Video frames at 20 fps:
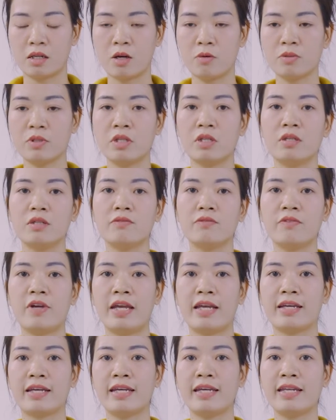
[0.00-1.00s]
không những
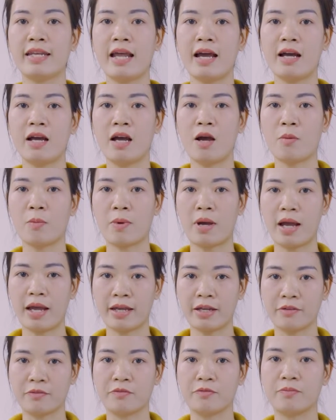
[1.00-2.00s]
về kỹ năng học
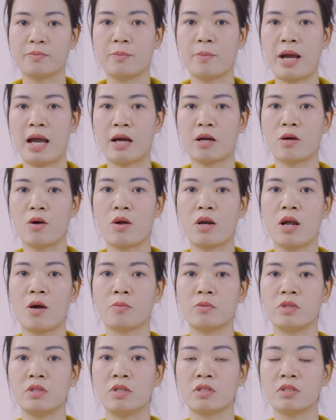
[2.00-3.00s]
hành mà còn
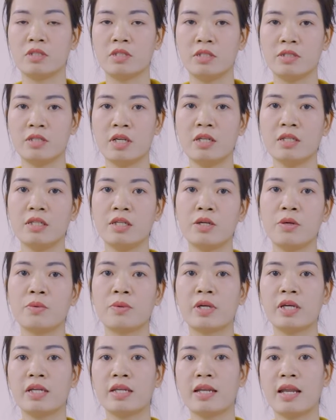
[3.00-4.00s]
học được rất
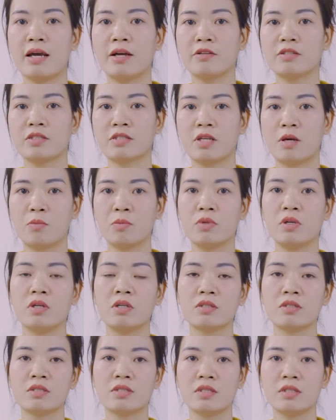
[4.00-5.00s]
nhiều kỹ năng sống
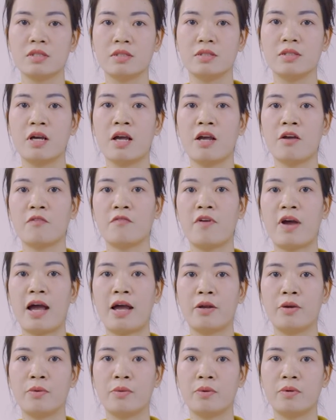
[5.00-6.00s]
ứng xử
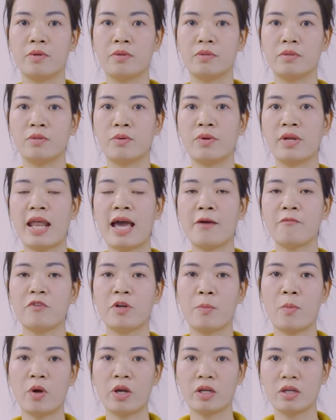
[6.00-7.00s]
và đối đáp
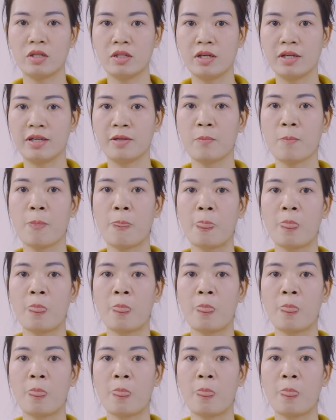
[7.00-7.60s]
với mọi người